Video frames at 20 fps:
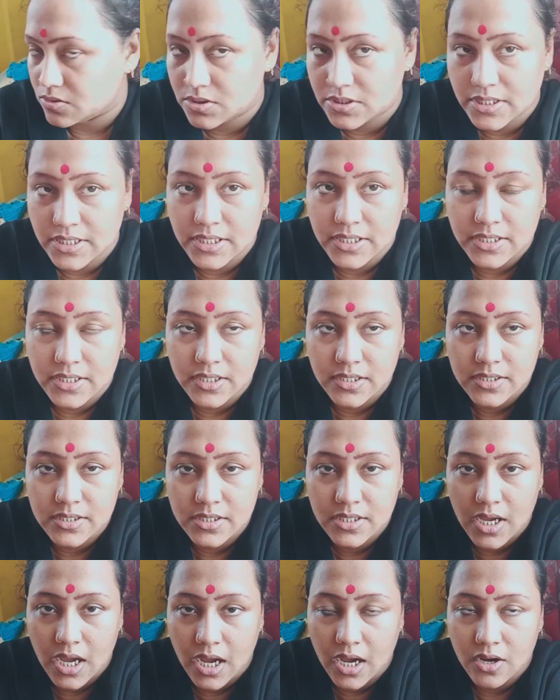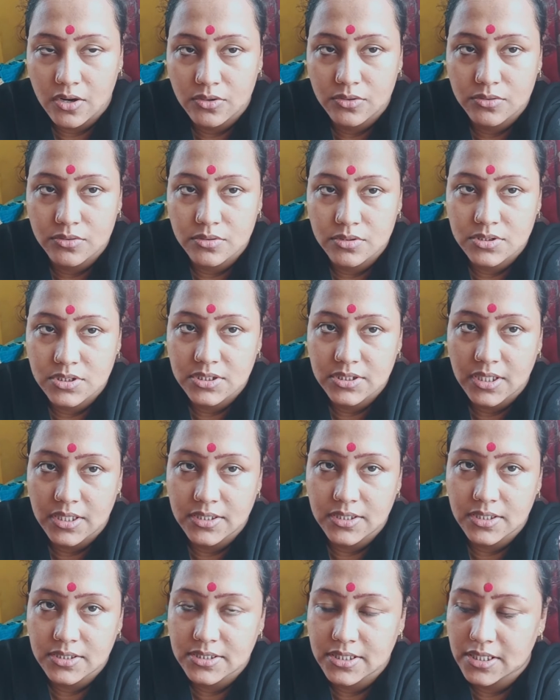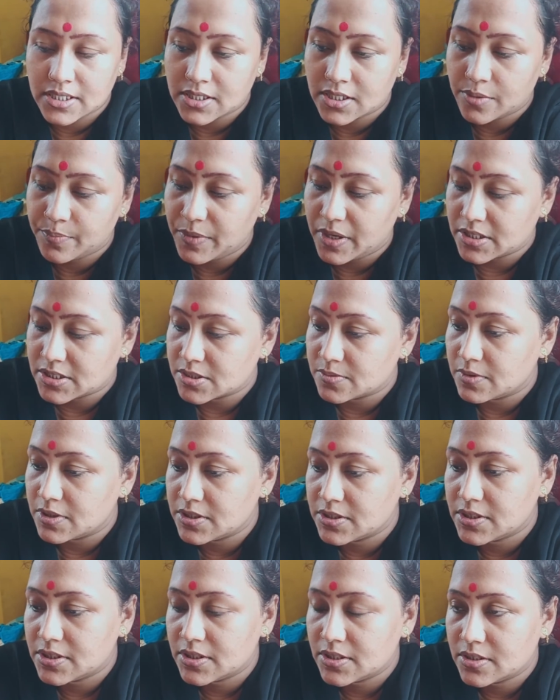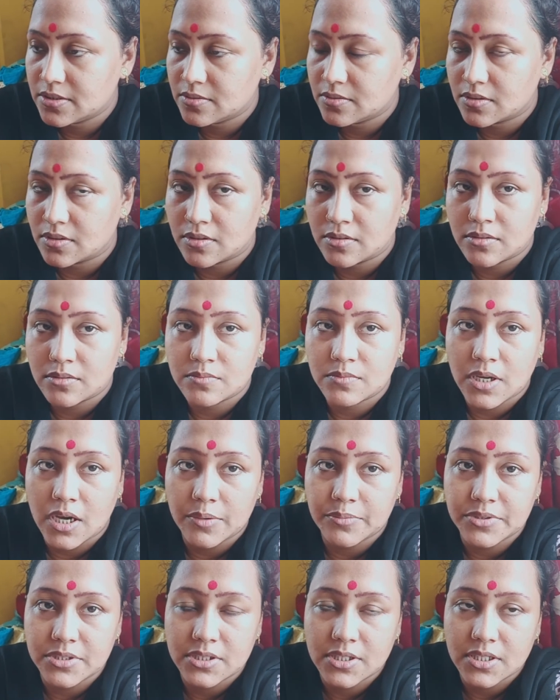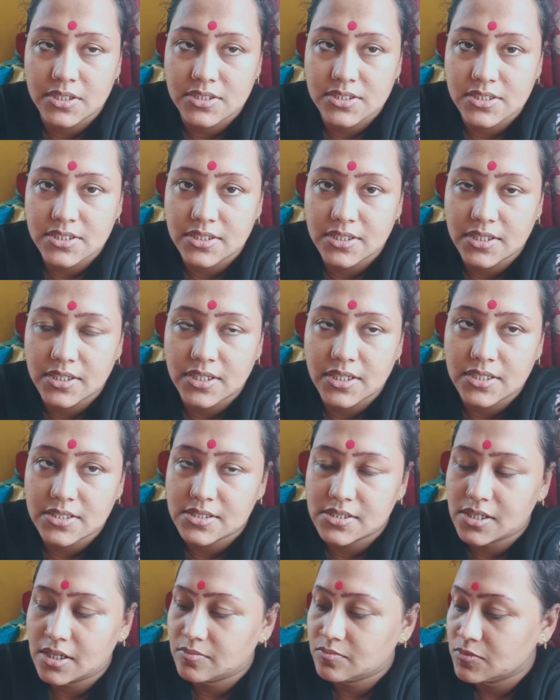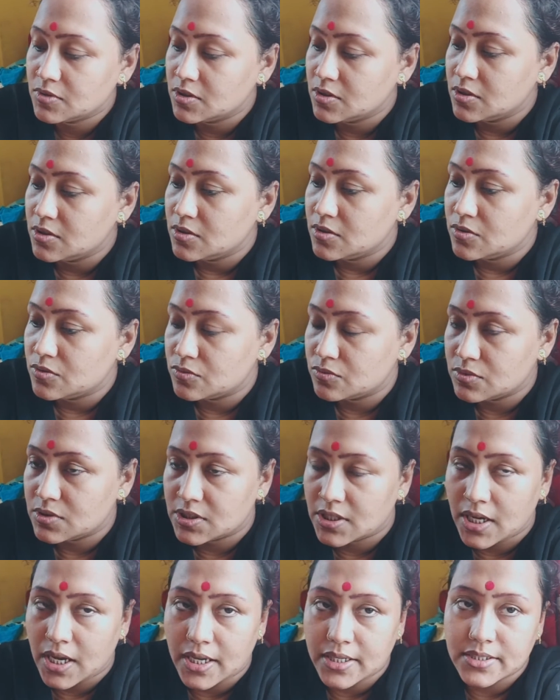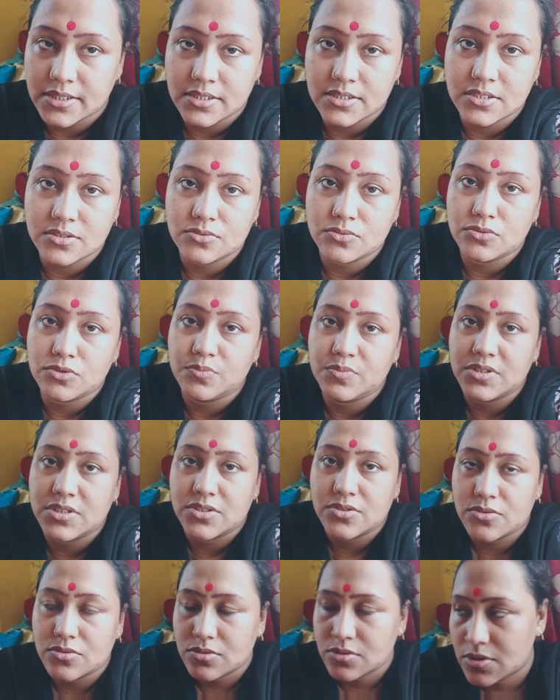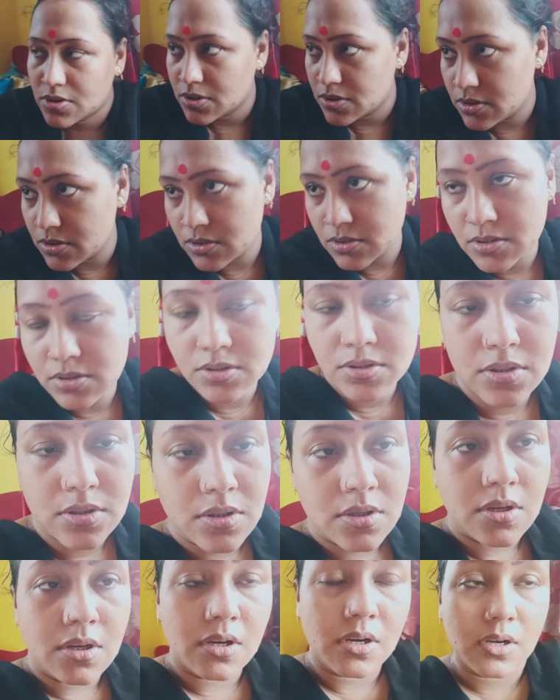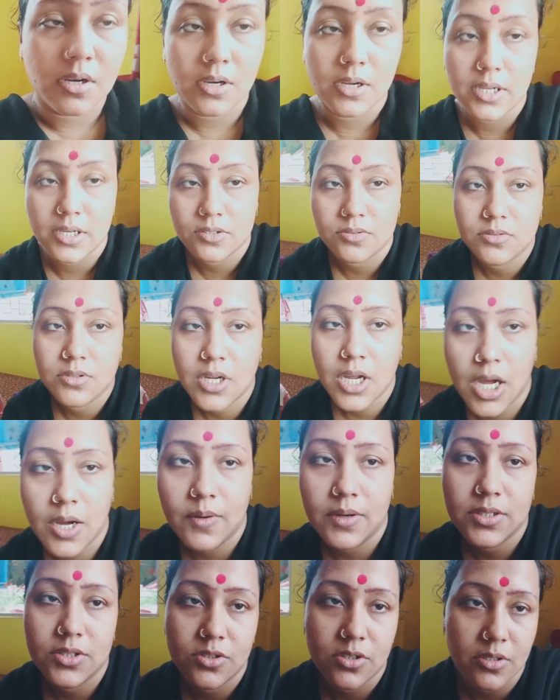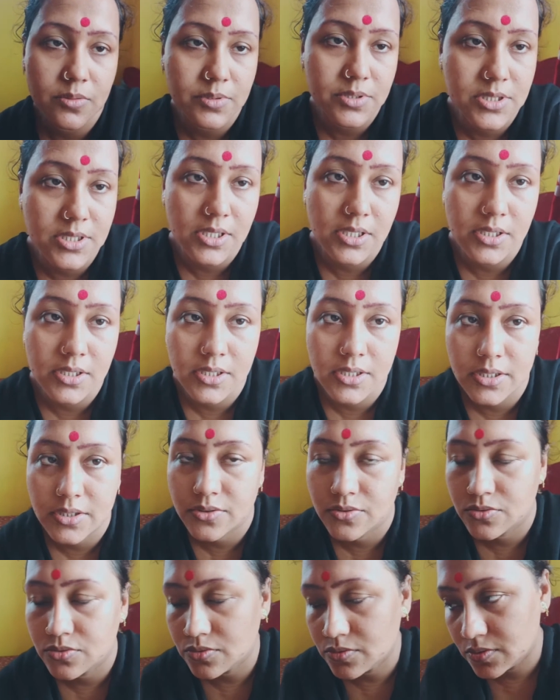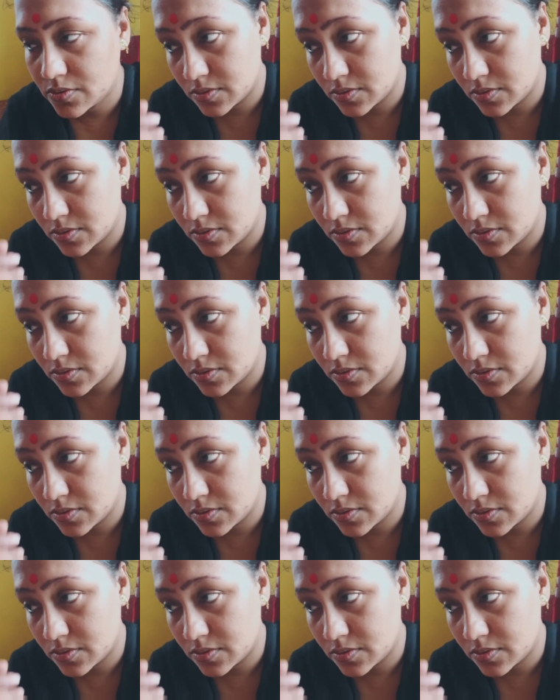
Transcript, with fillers: ছেলেকে কি খাওয়ানো হয়েছে জানি না ছেলেকে পাশের বাড়িতে ভাবির কাছে রেখে গেছিলাম উনি খাইয়েছে দুধ বিস্কুট আর এখন খাওয়াতে হবে ছেলেকে একটু